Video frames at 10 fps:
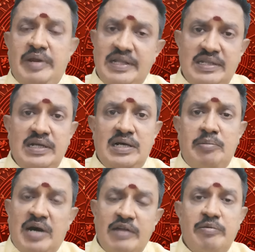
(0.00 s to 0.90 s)
ప్రయత్నంగా
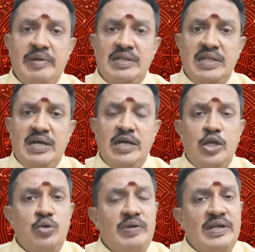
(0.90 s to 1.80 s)
మానవ ప్రయత్నంగా
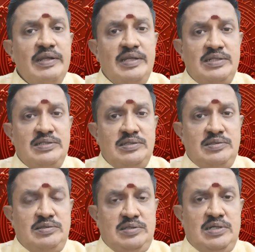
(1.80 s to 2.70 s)
ఎటువంటి
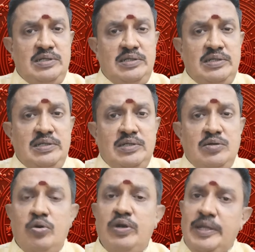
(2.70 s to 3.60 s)

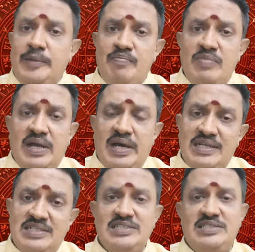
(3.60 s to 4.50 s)
కొన్ని
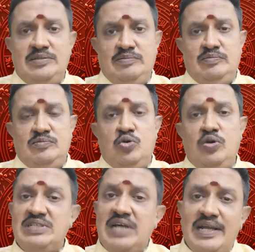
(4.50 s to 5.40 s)
కరెక్షన్స్
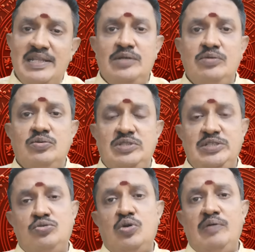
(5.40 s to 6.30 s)
కొన్ని జాగ్రత్తలు
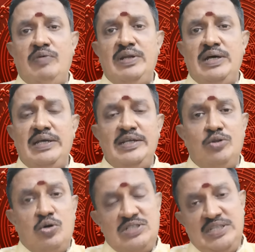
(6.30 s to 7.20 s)
తీసుకోవడం వలన ఈ
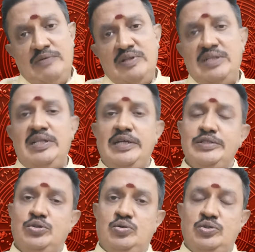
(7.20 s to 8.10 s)
దోష తీవ్రతను
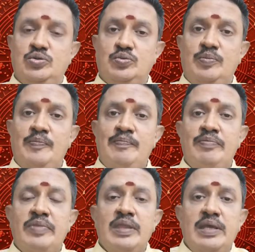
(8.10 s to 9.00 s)
తగ్గించుకోవచ్చు
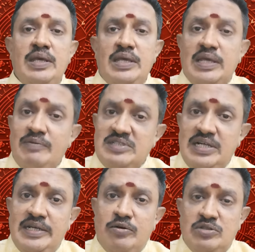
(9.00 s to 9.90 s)
ఈ
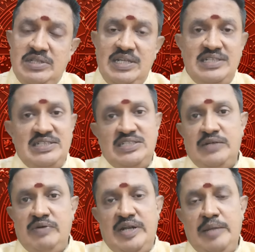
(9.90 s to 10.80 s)
విషయాల్ని కొంత
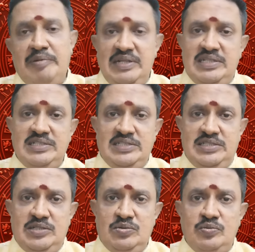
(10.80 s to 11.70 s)
తెలియజేసేటువంటి ప్రయత్నం
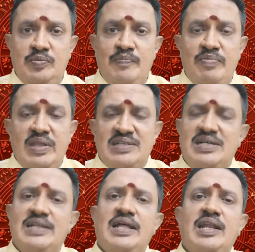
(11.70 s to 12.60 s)
చేస్తాను
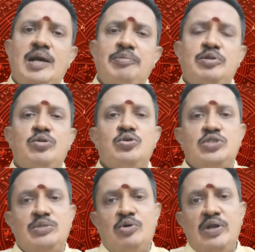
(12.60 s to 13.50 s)
సాధారణంగా
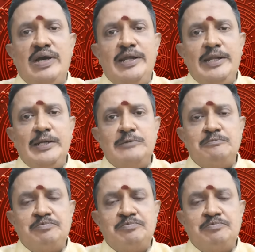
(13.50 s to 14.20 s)
పితృదోషం అనగానే